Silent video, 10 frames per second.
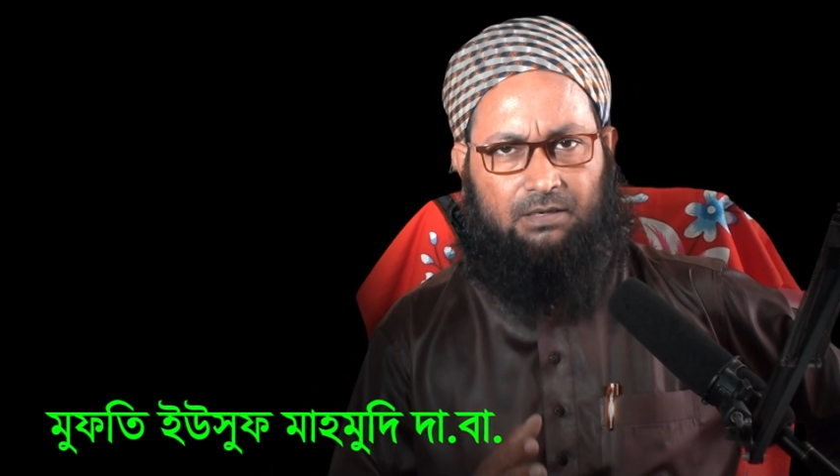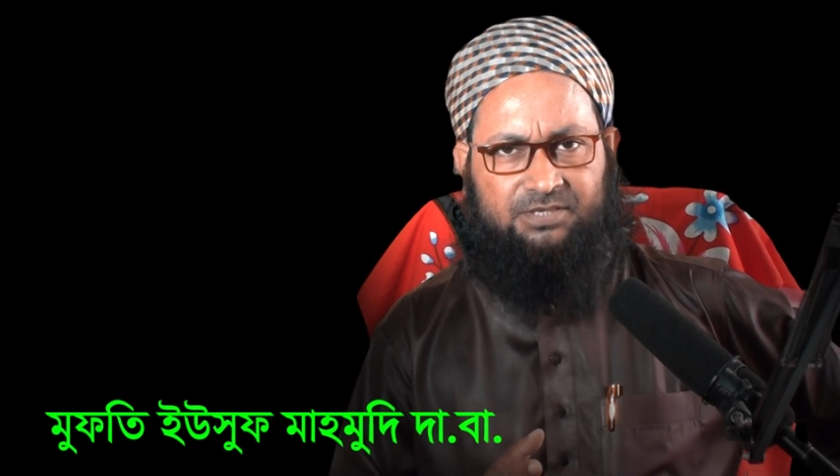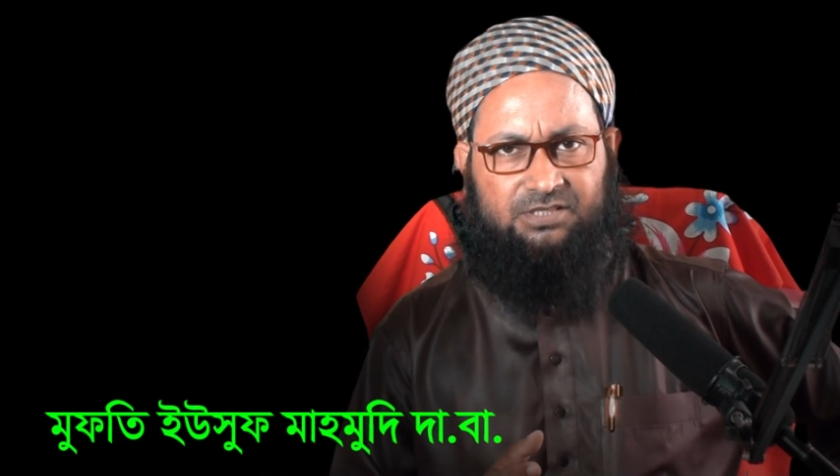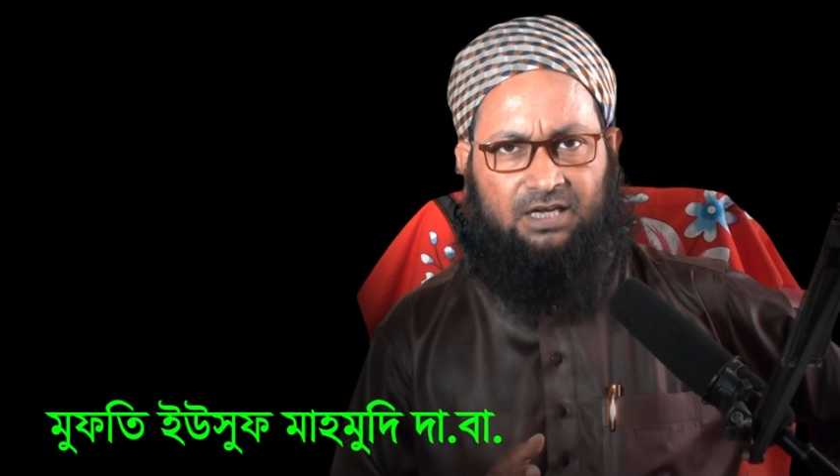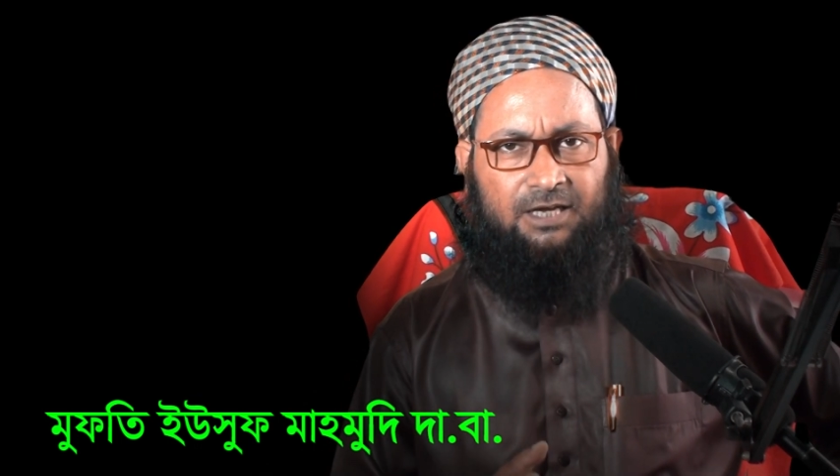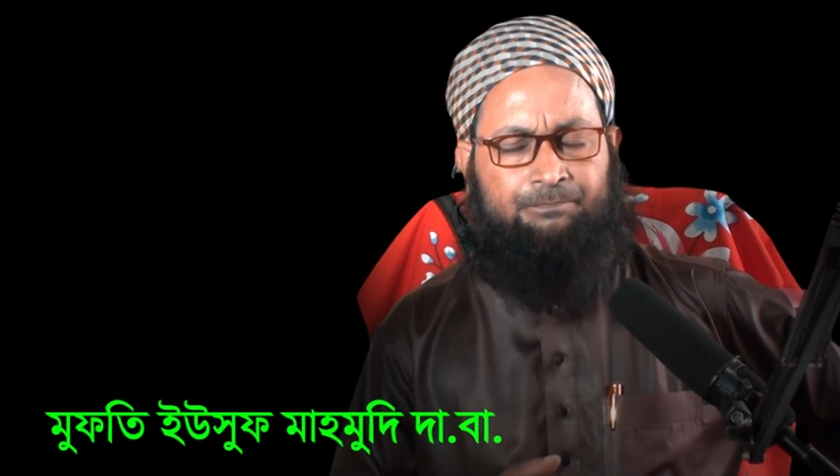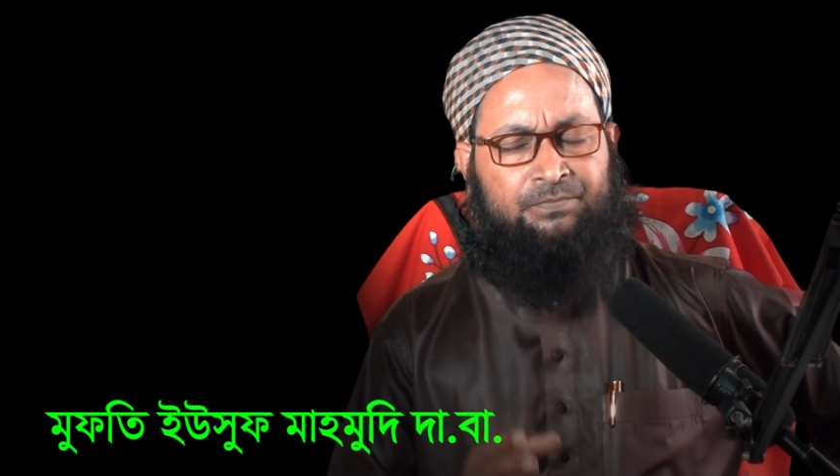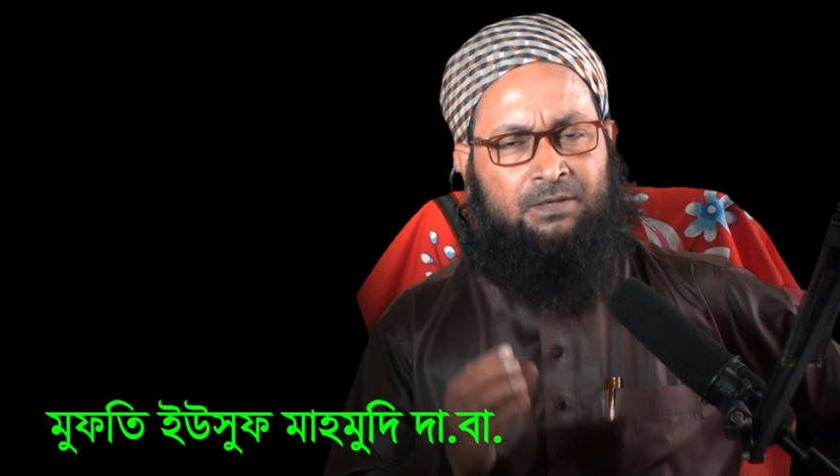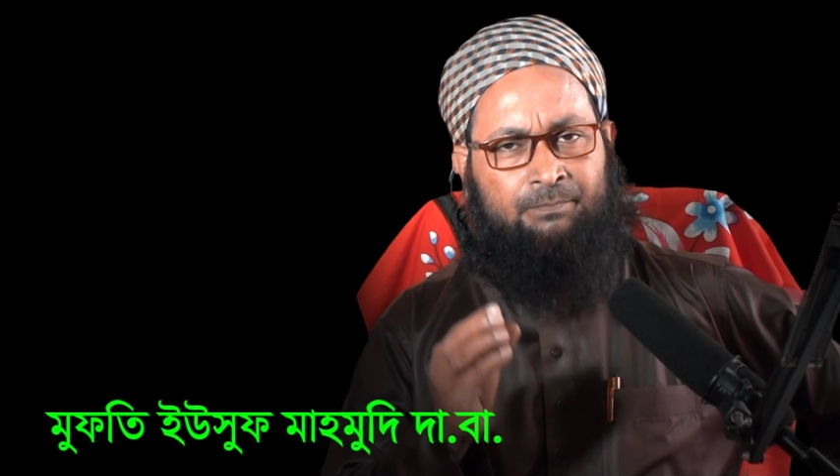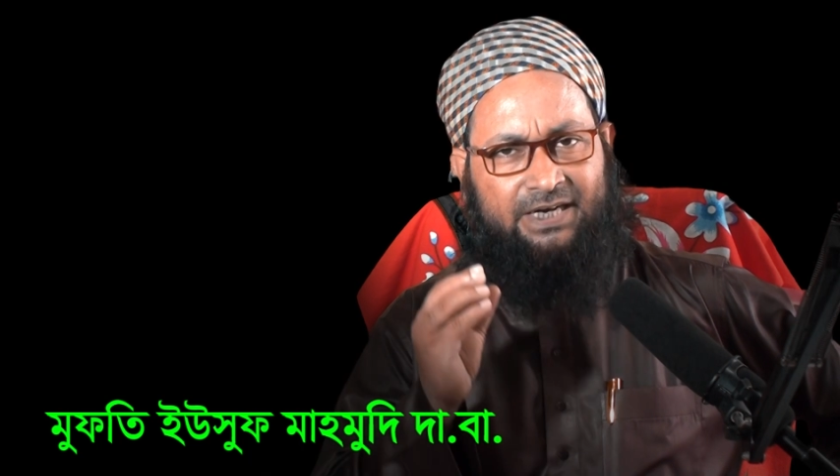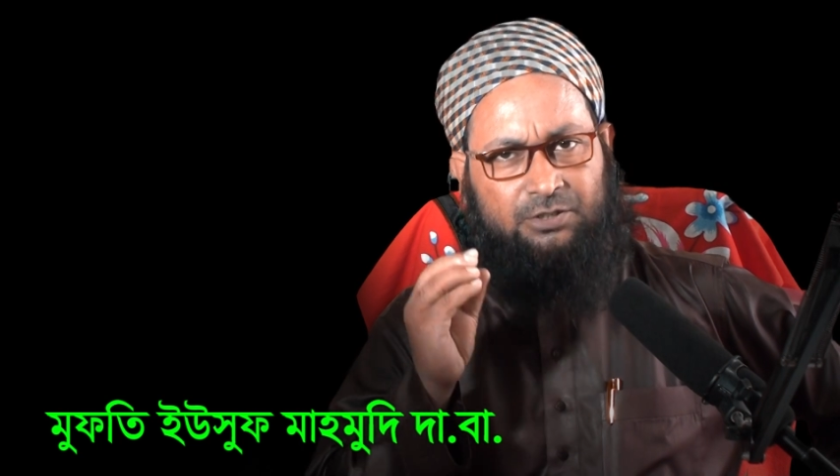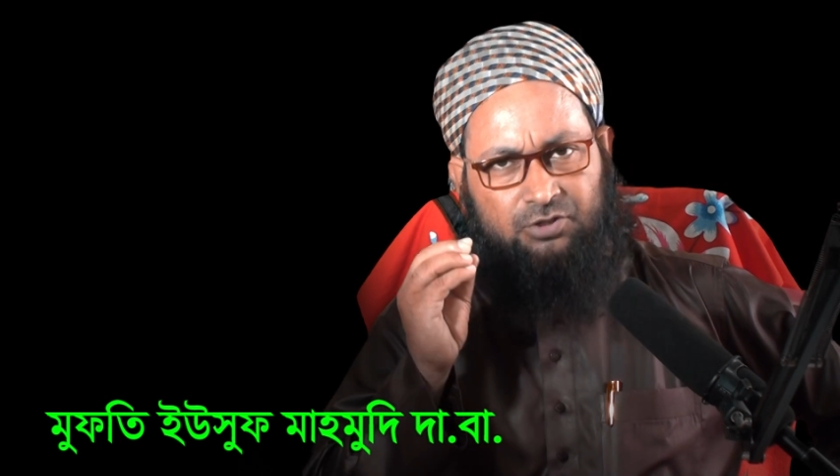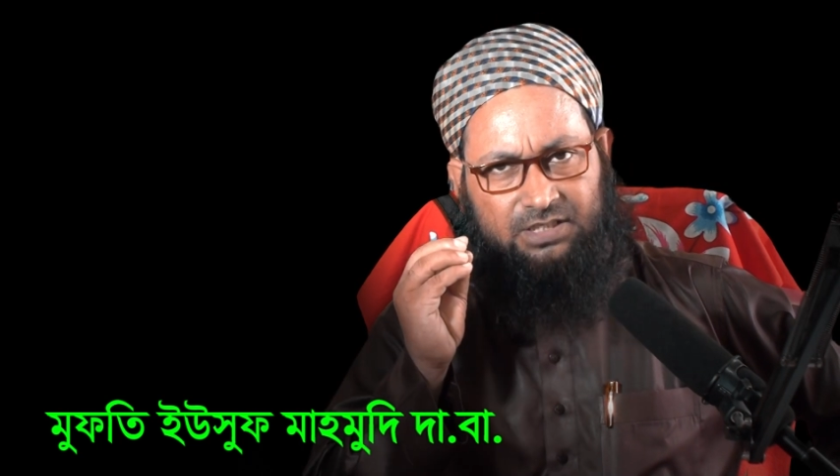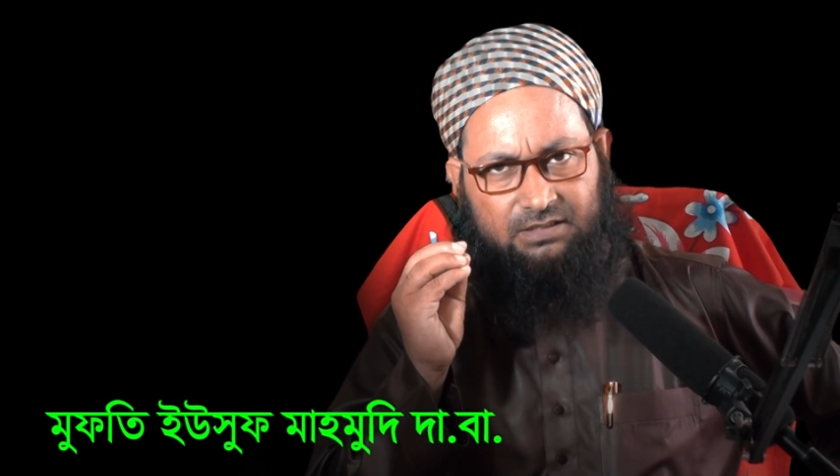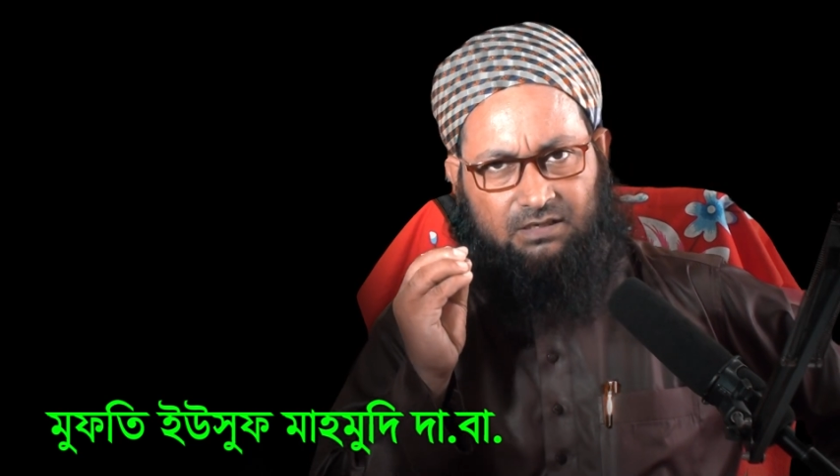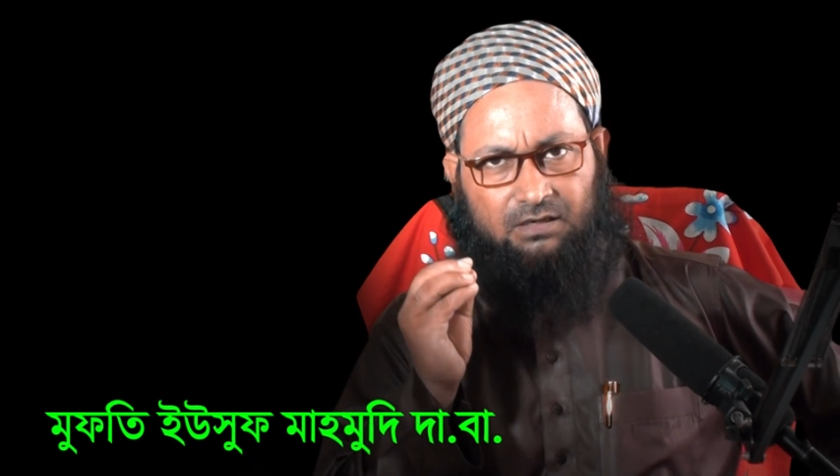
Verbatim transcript: বাস আলাপ বাকি যদি